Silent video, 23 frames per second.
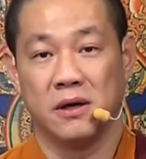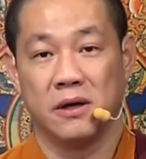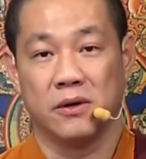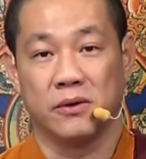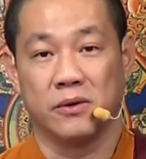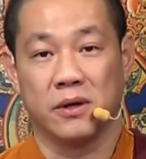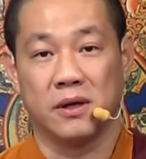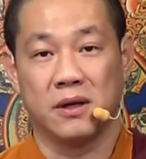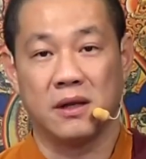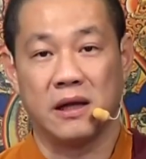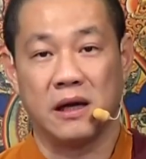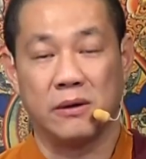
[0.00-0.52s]

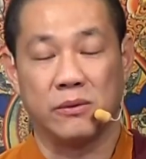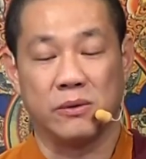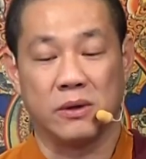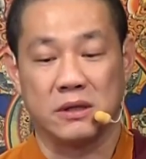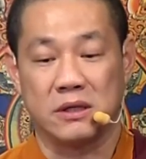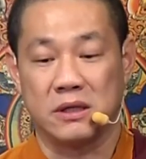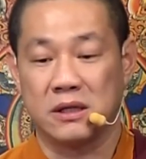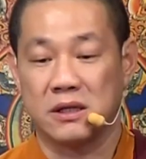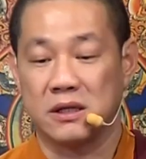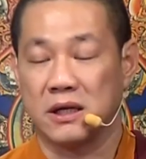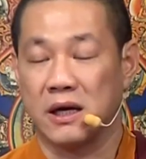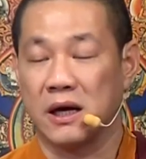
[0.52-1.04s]
原来我
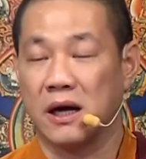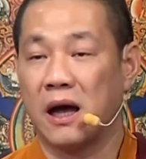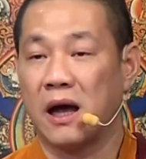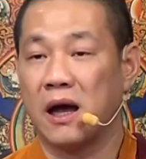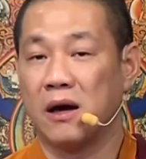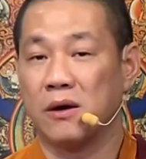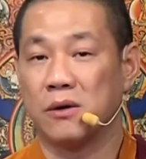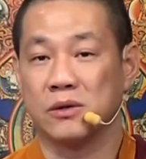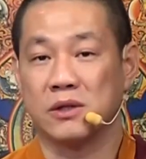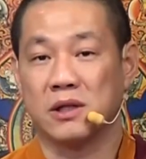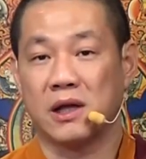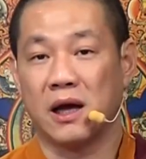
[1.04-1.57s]
这个人
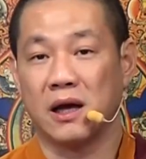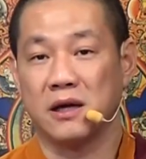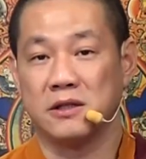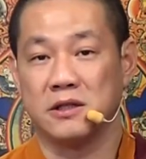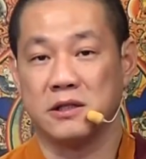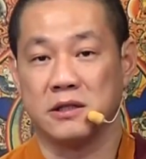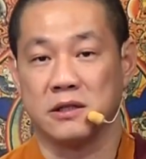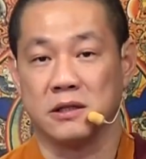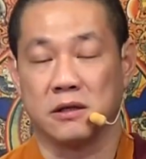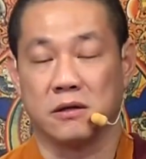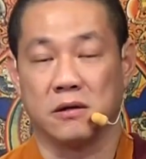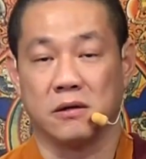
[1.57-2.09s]
好大
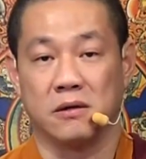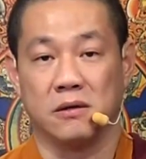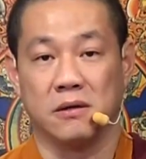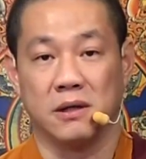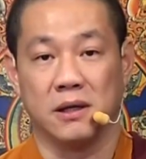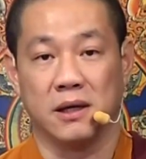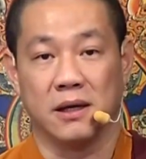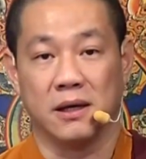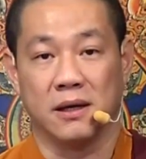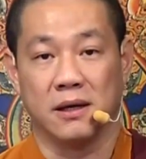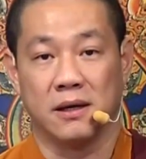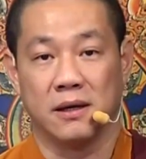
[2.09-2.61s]
喜功
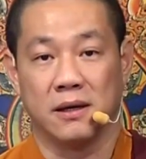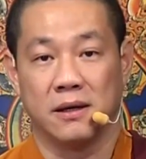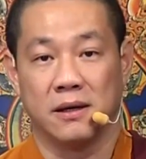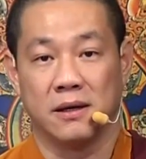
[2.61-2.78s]
啊，